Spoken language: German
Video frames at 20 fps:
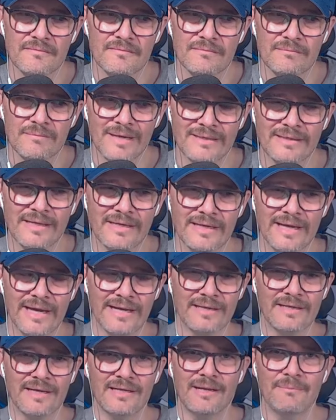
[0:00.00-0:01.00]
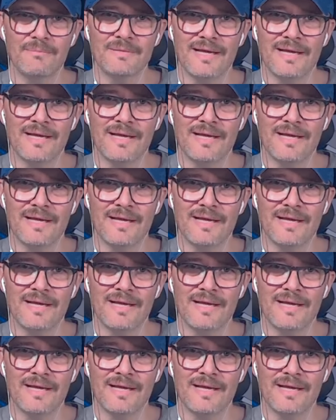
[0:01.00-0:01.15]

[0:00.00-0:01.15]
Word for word: Mitgekickt in dem